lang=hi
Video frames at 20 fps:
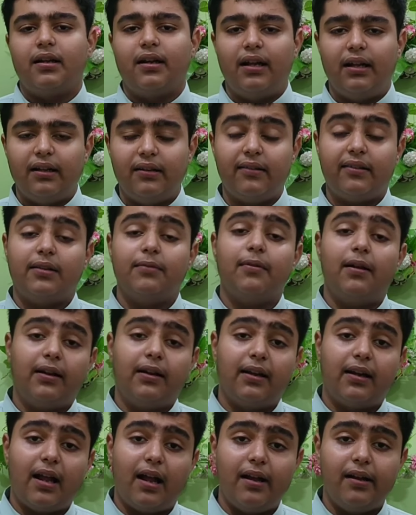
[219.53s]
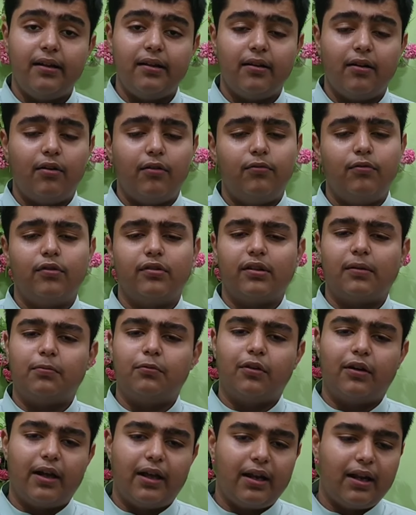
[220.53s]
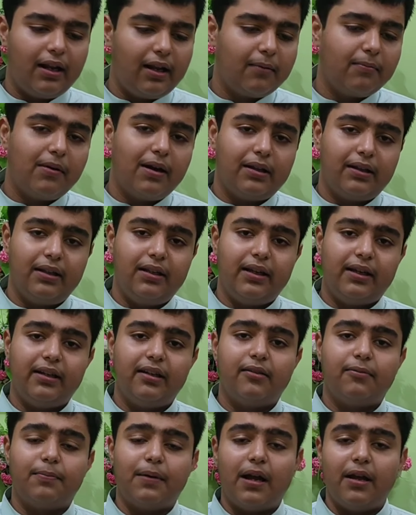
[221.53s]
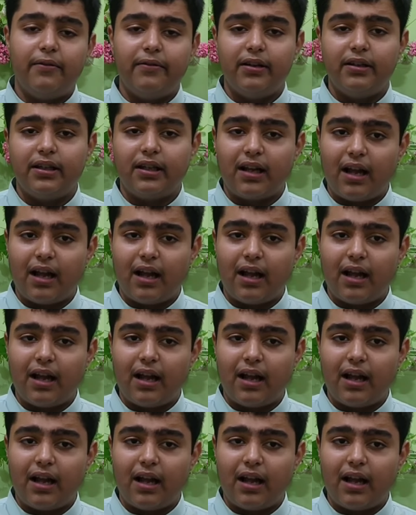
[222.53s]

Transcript: गलत इस्तेमाल करा है और वो सब तो खैर अलग बात है लेकिन स्पाईवेयर ये